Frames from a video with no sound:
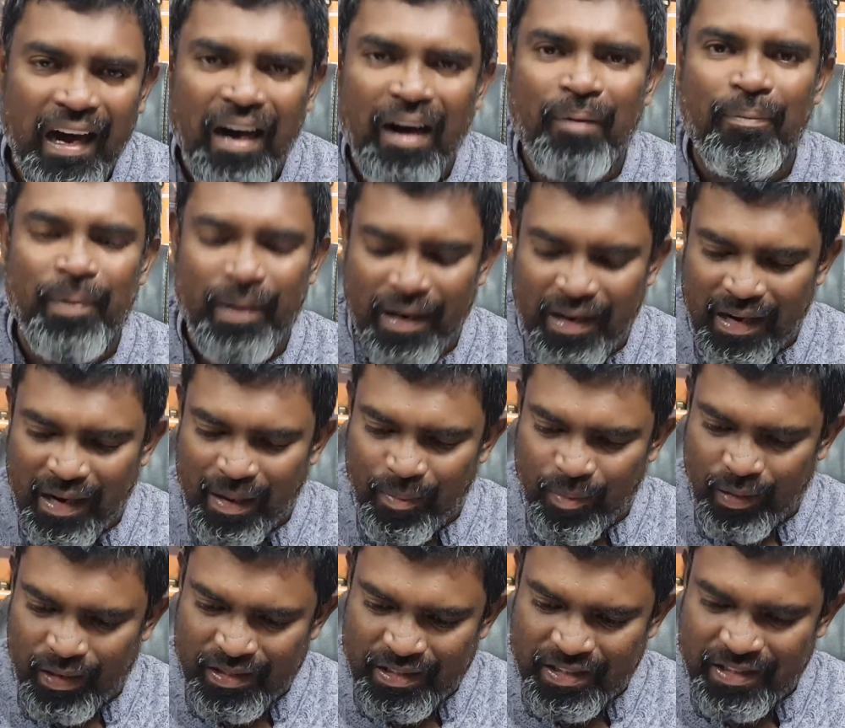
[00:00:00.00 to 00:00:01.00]

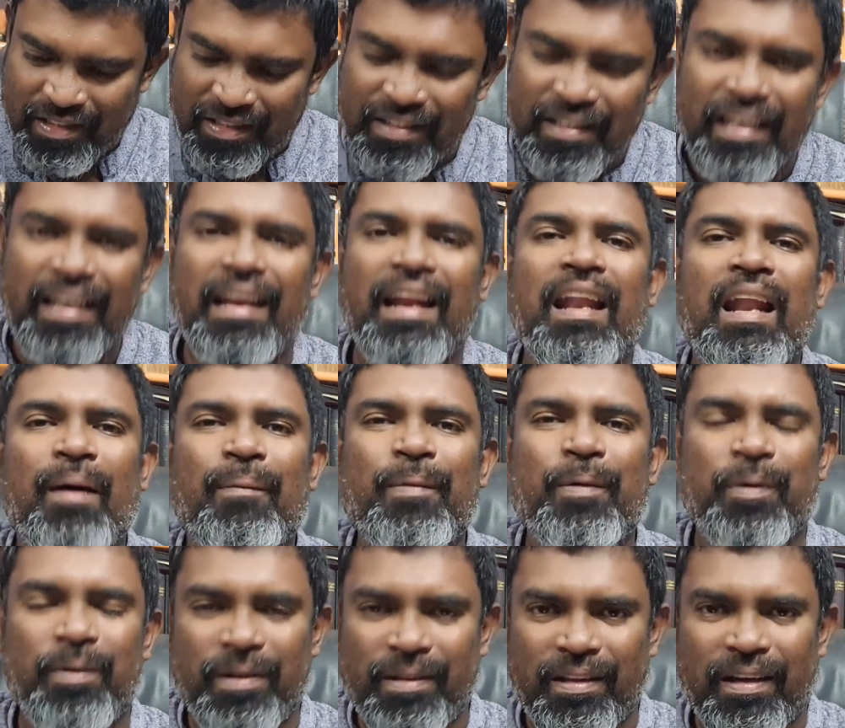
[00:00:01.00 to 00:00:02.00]
ஆபரகாமுடைய சிந்தை எல்லாமே
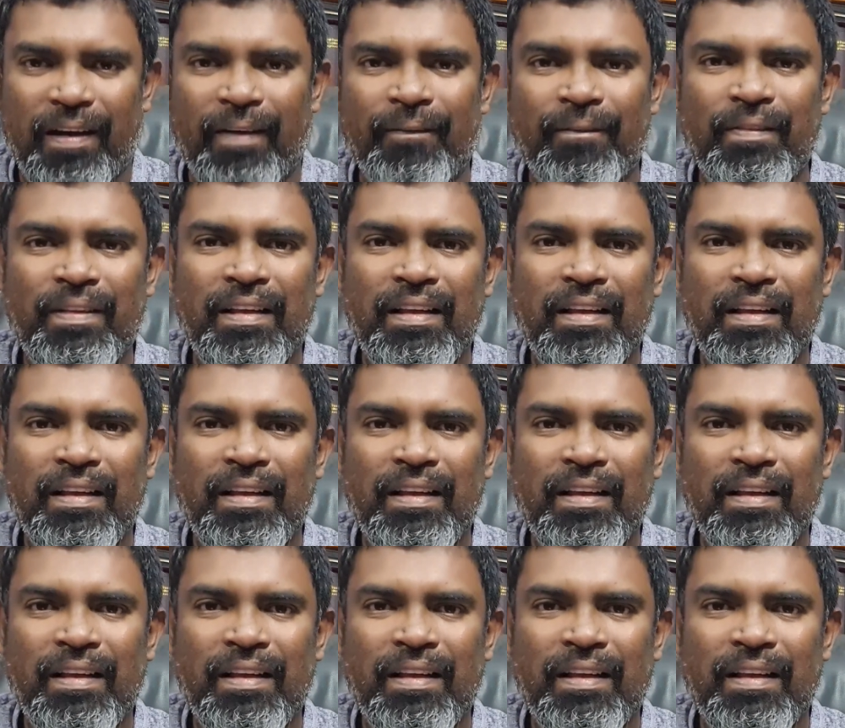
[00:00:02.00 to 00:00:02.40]
ஒன்று தான்